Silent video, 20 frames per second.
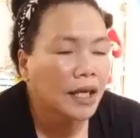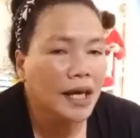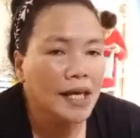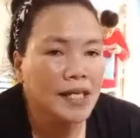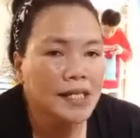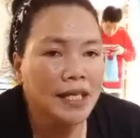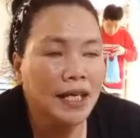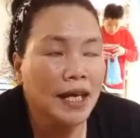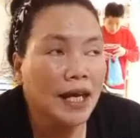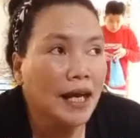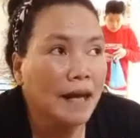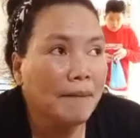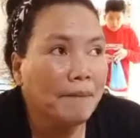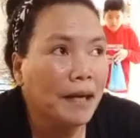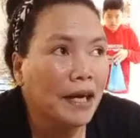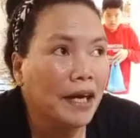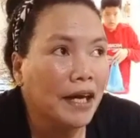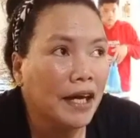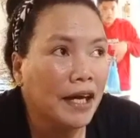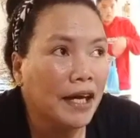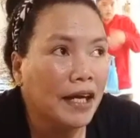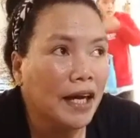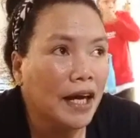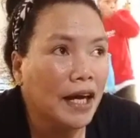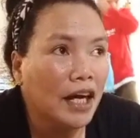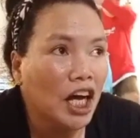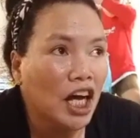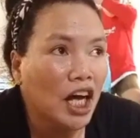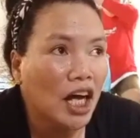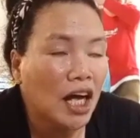Kasi kagabi
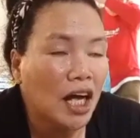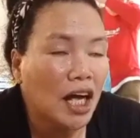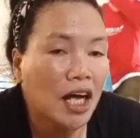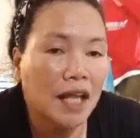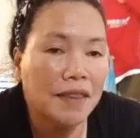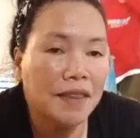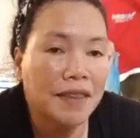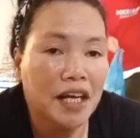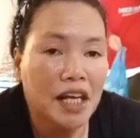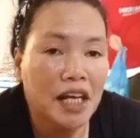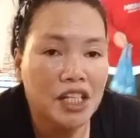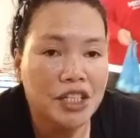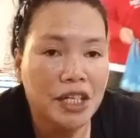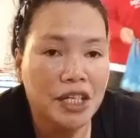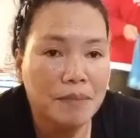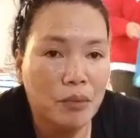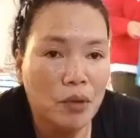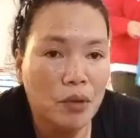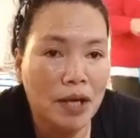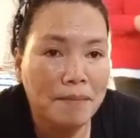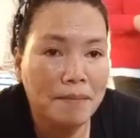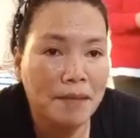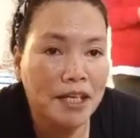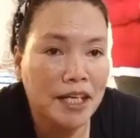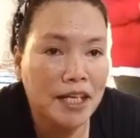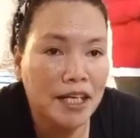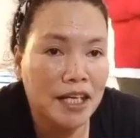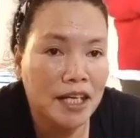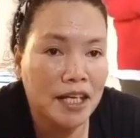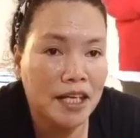nagka nagka-chat po kami
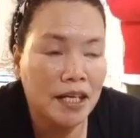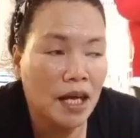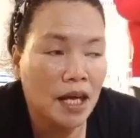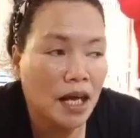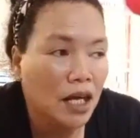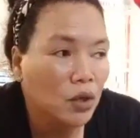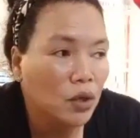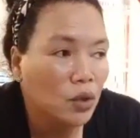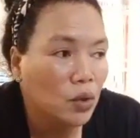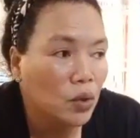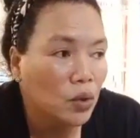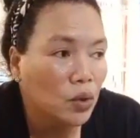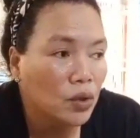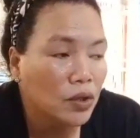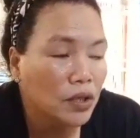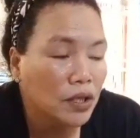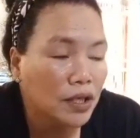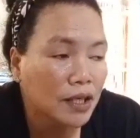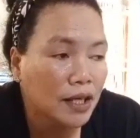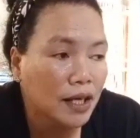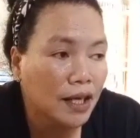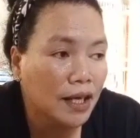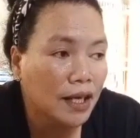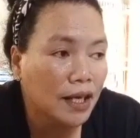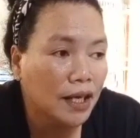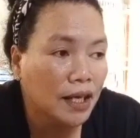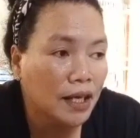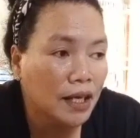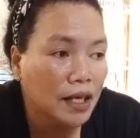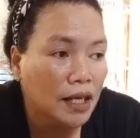ni ano
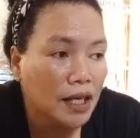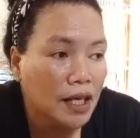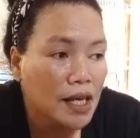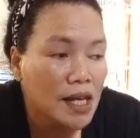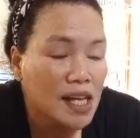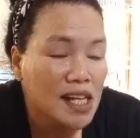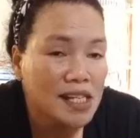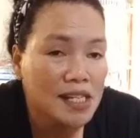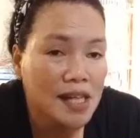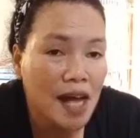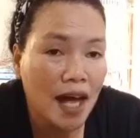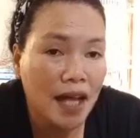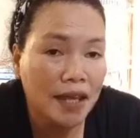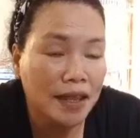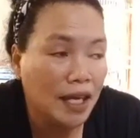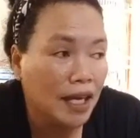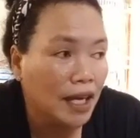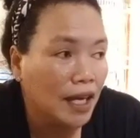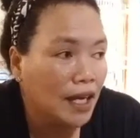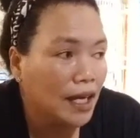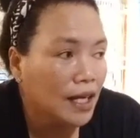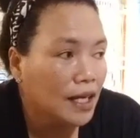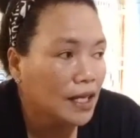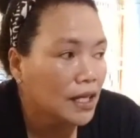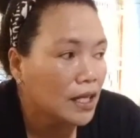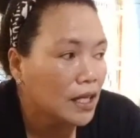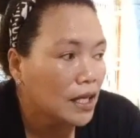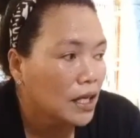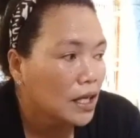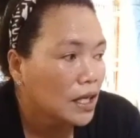ni Sunny. Ano
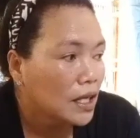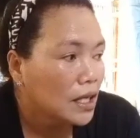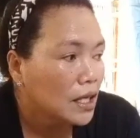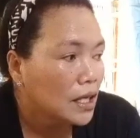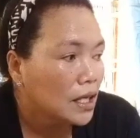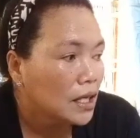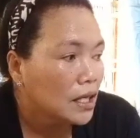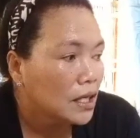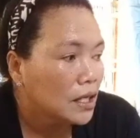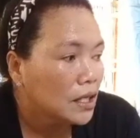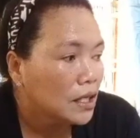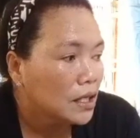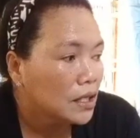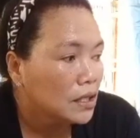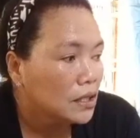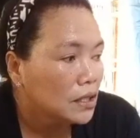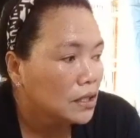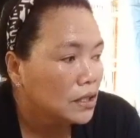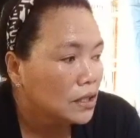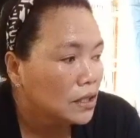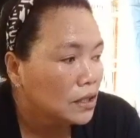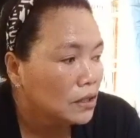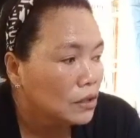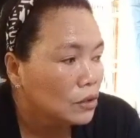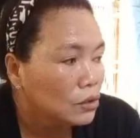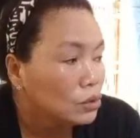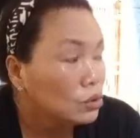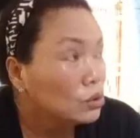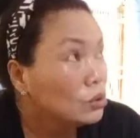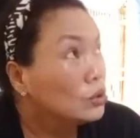sa buhi na?
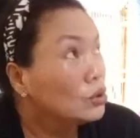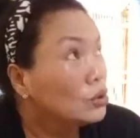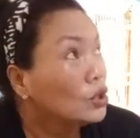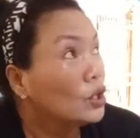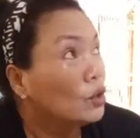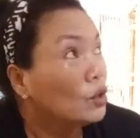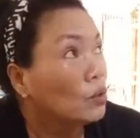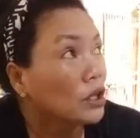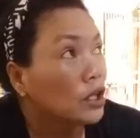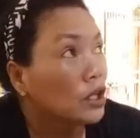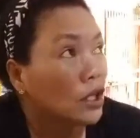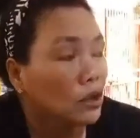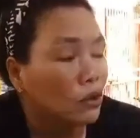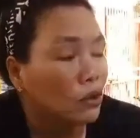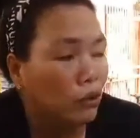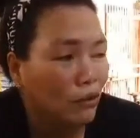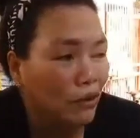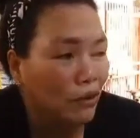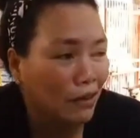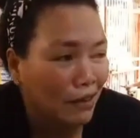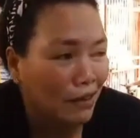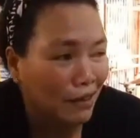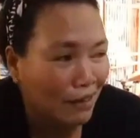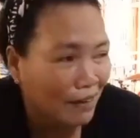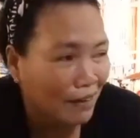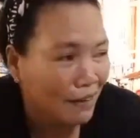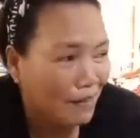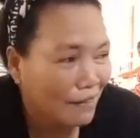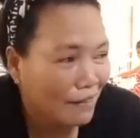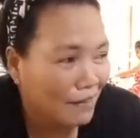Sus, liwat ito.
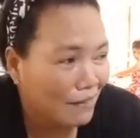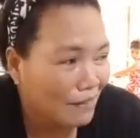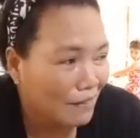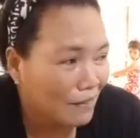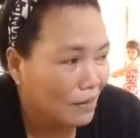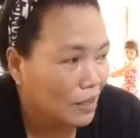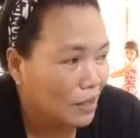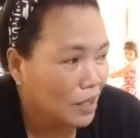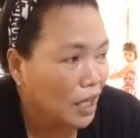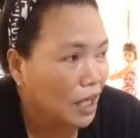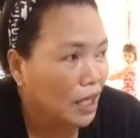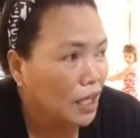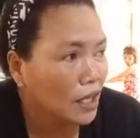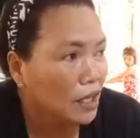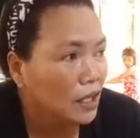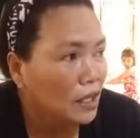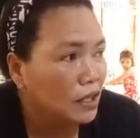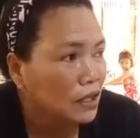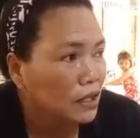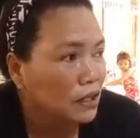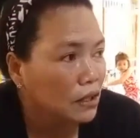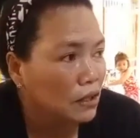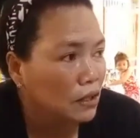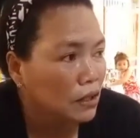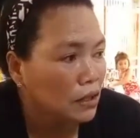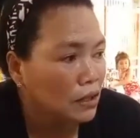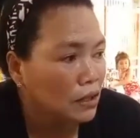Tulo na lang, nakadto.